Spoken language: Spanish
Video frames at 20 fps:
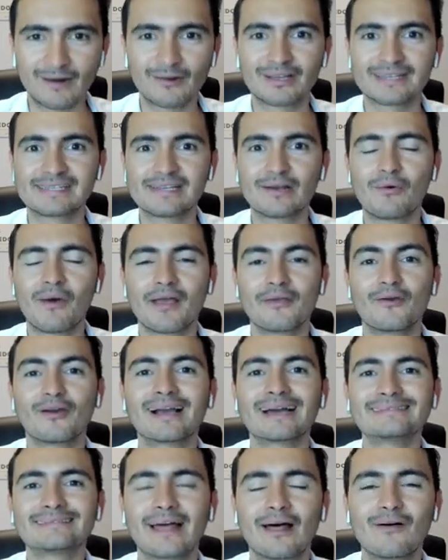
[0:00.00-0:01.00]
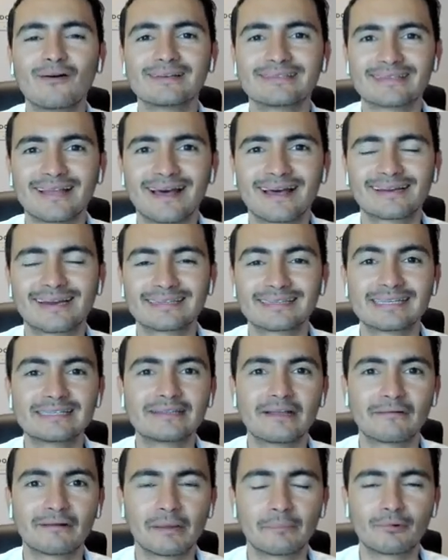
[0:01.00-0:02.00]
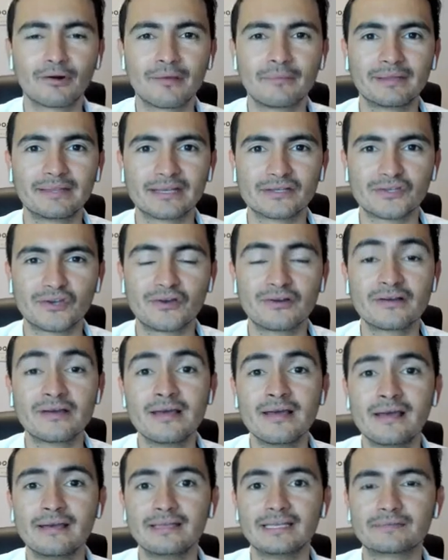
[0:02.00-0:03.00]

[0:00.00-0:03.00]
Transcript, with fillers: Claro que sí, Juan. Yo encantado de estar. Gracias de verdad por la invitación